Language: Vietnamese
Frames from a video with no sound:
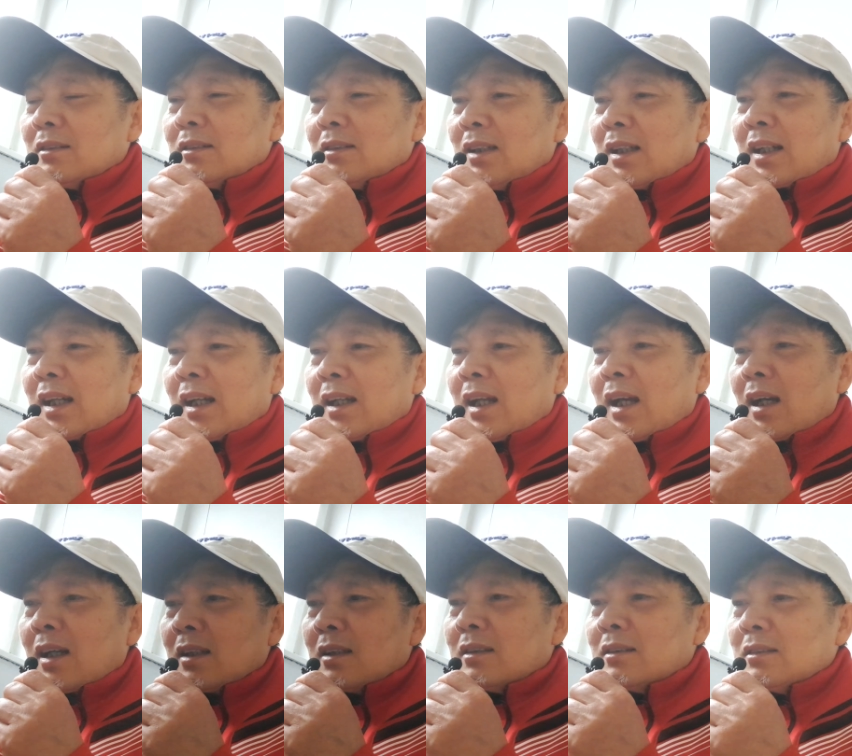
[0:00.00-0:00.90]
là khả
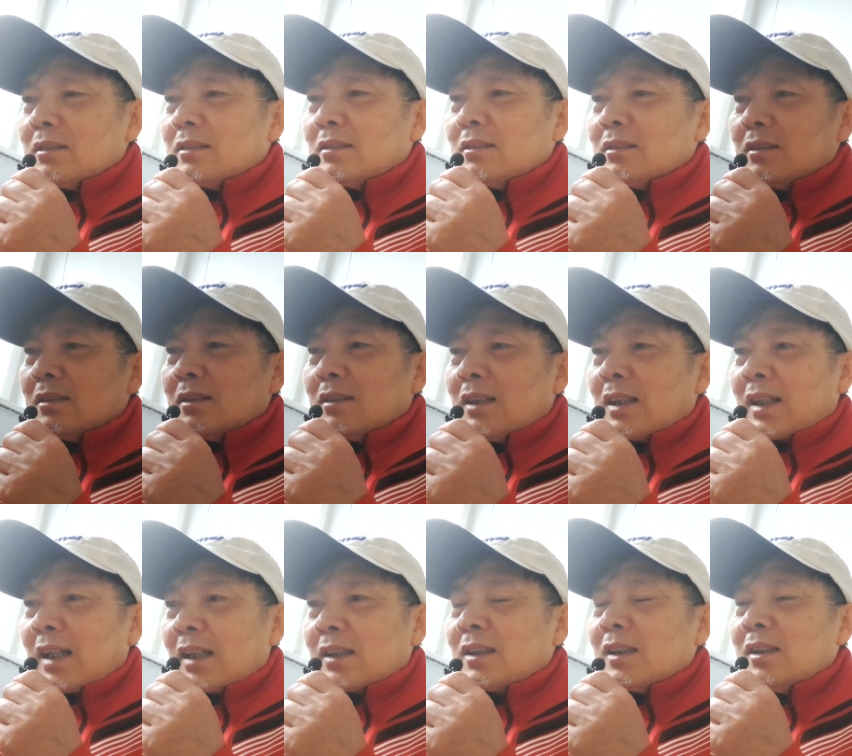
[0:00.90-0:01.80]
năng là
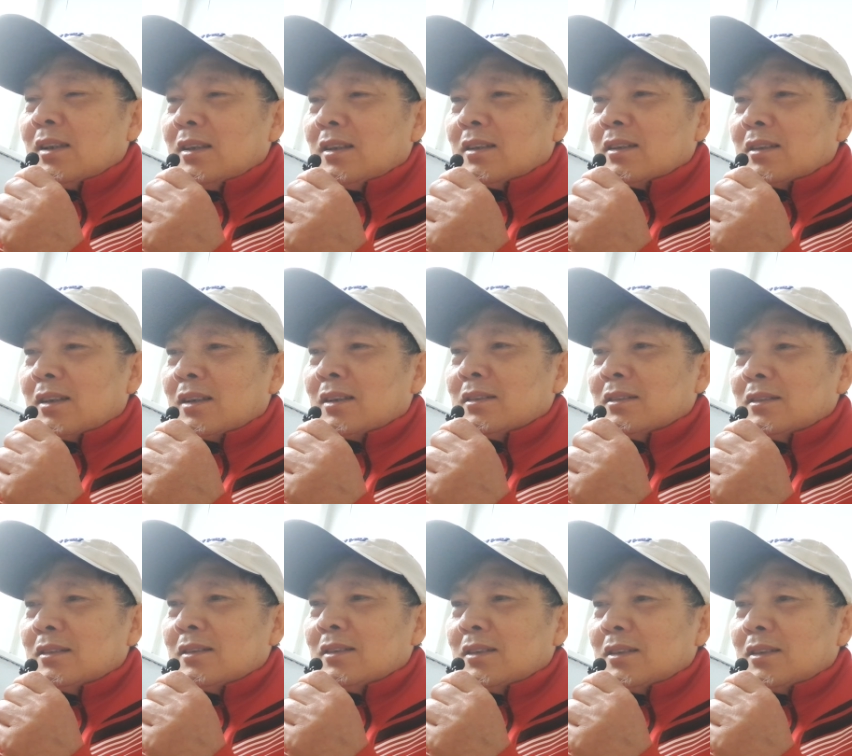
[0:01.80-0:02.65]
khả thi ừ